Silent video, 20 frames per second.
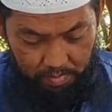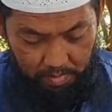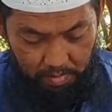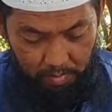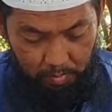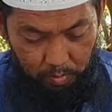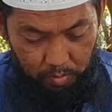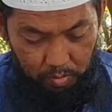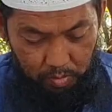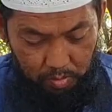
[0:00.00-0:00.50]

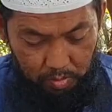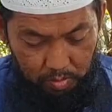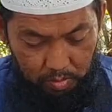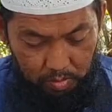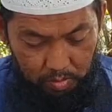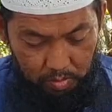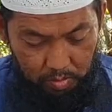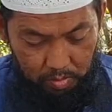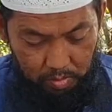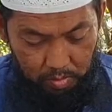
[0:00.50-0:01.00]

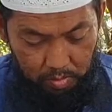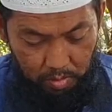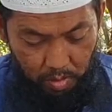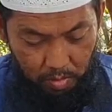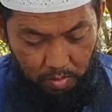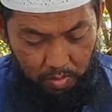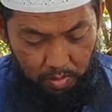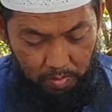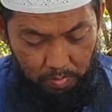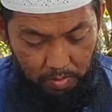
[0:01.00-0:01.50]

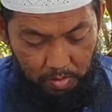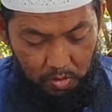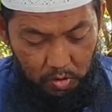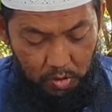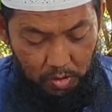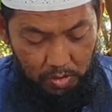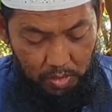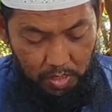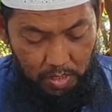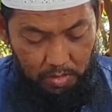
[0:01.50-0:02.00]
Al-Mustawrid bin
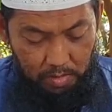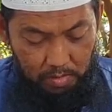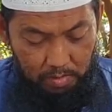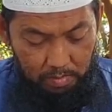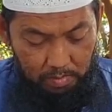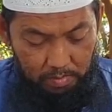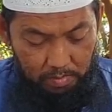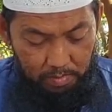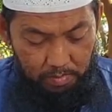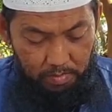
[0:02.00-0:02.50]
Shaddad
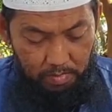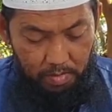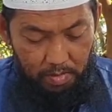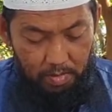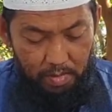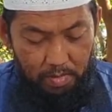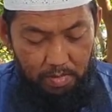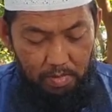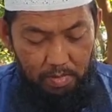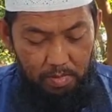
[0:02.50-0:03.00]

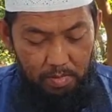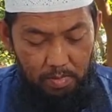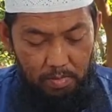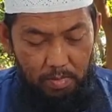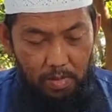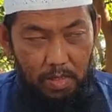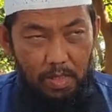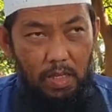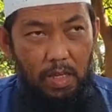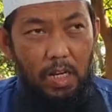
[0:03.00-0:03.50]

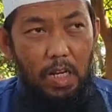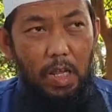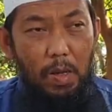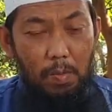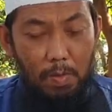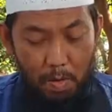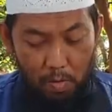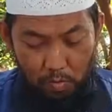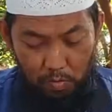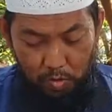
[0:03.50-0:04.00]
mengatakan la
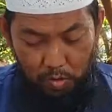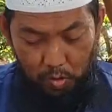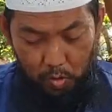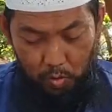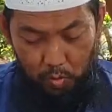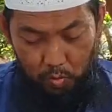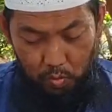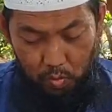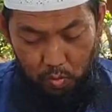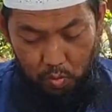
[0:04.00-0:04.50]

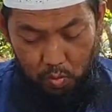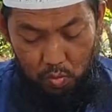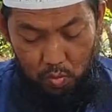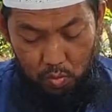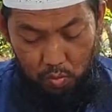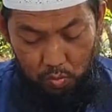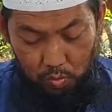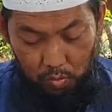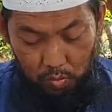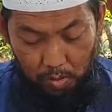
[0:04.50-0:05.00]

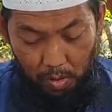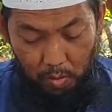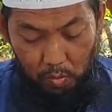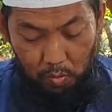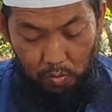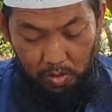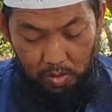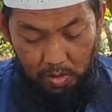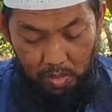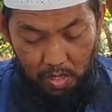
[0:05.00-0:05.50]
maudi'u
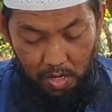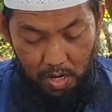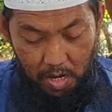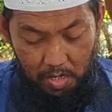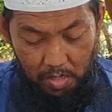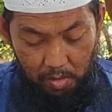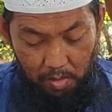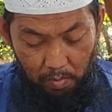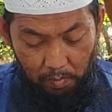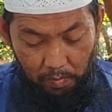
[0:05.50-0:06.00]
sauti
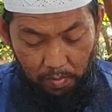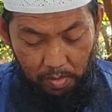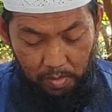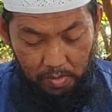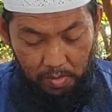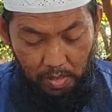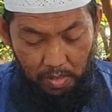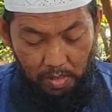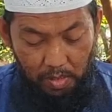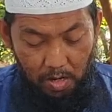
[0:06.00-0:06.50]
ahadikum fil
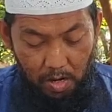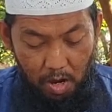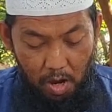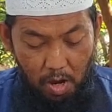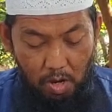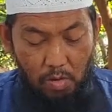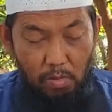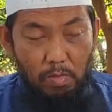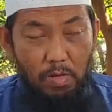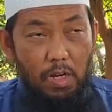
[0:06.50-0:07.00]
jannah
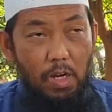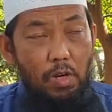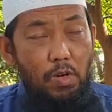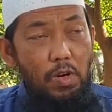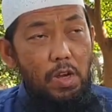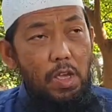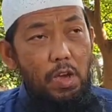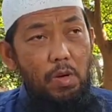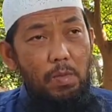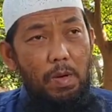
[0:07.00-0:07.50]
khairum min
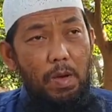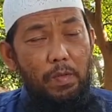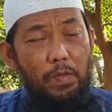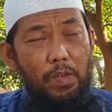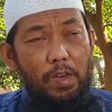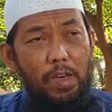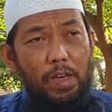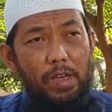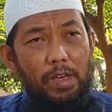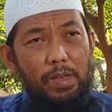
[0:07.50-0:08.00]
dunya ma
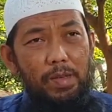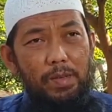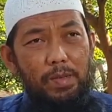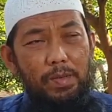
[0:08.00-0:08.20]
fiha.